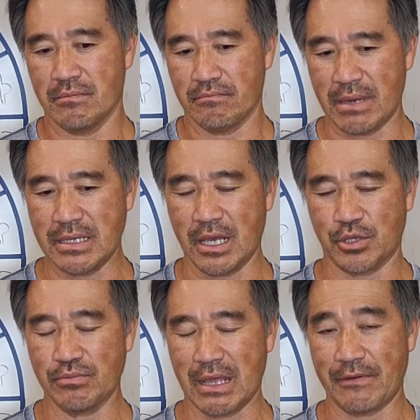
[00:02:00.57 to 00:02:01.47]
bây giờ
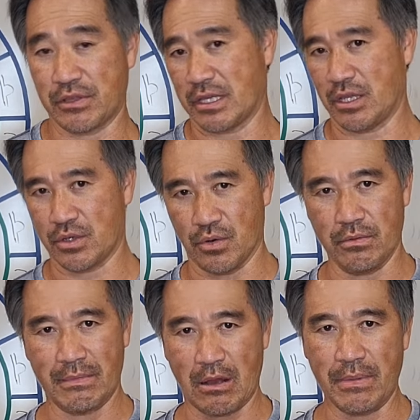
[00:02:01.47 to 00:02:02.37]
chúng ta vào thời kỳ của
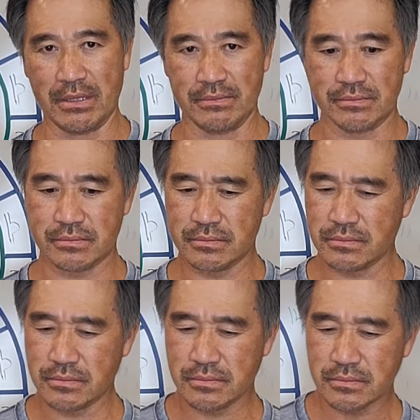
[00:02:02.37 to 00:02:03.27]
bảo bình
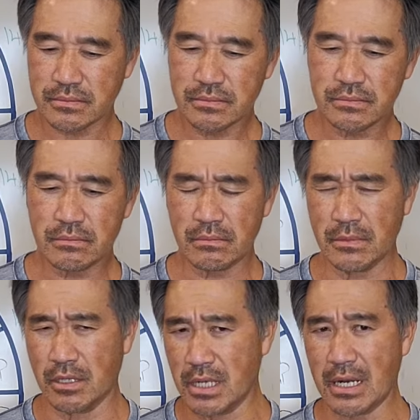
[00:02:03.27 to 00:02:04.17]

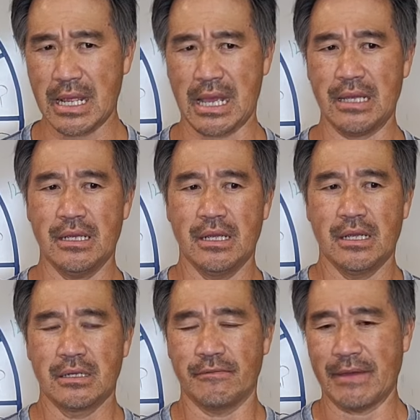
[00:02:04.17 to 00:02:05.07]
nó rất là
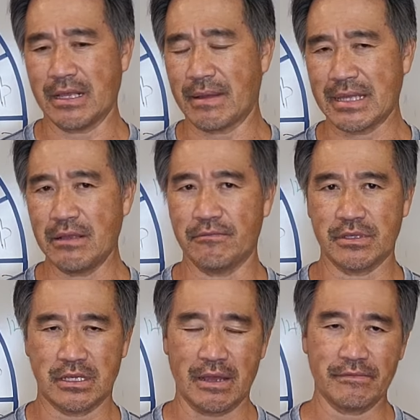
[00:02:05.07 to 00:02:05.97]
vì vậy các bạn thấy trong
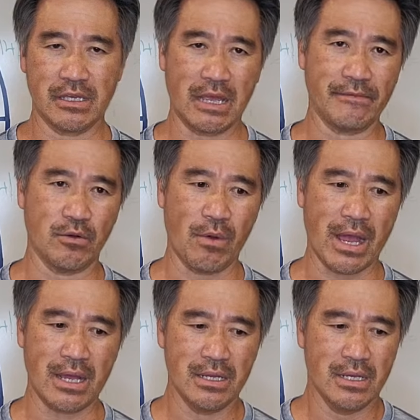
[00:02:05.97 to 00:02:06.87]
thời gian, thời gian vừa
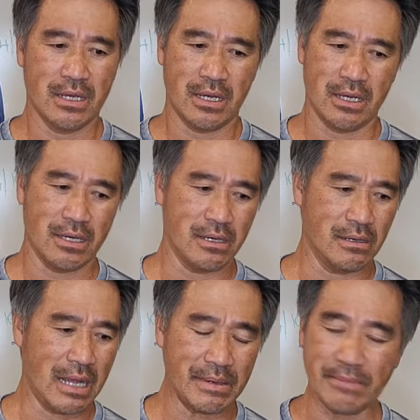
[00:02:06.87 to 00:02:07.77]
qua uh, ờ,
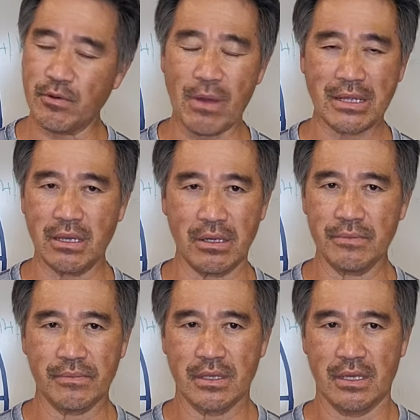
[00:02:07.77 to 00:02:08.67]
mươi năm vừa qua thôi
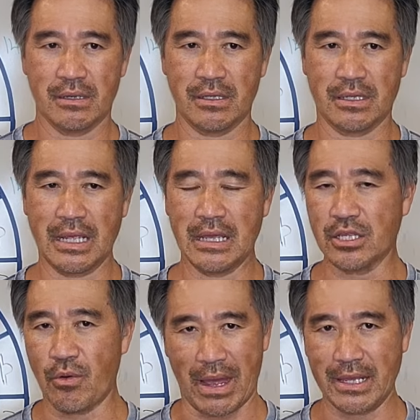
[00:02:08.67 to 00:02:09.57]
cái điện
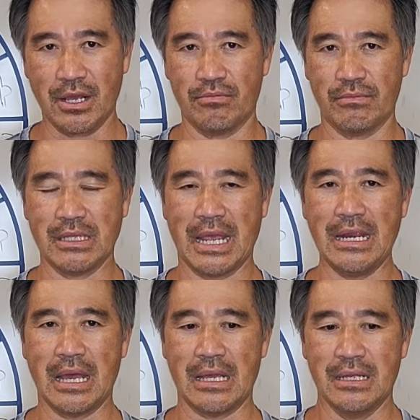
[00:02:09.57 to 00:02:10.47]
thoại không mình thấy
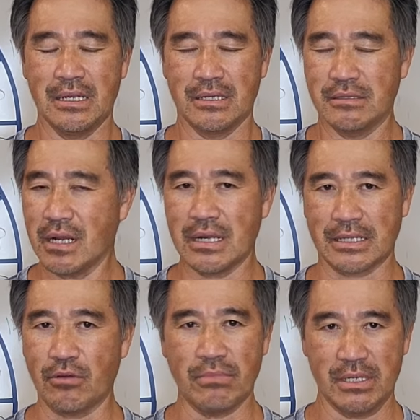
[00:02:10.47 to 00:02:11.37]
là nó rất là
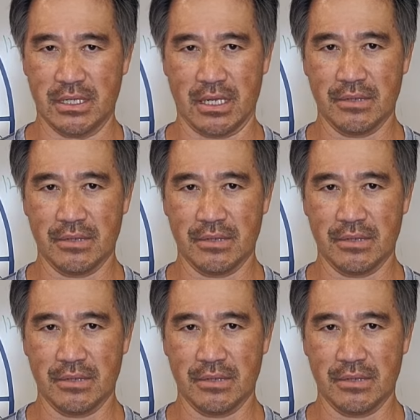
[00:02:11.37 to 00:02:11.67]
thông minh rồi